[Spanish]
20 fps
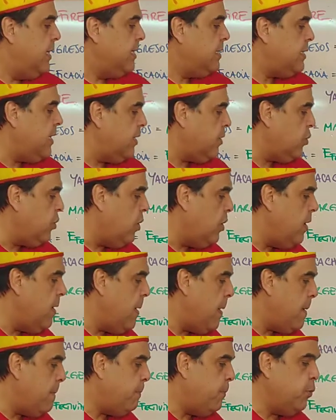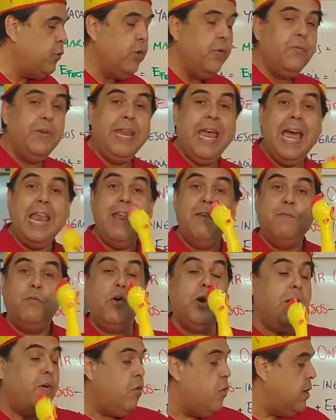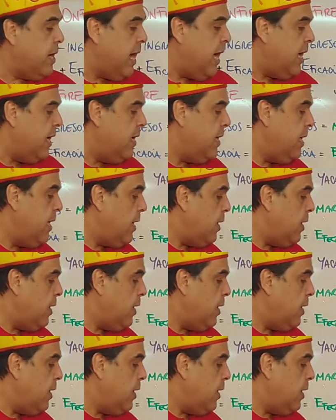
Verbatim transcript: ¿cierto?, motor viral, el boca a boca,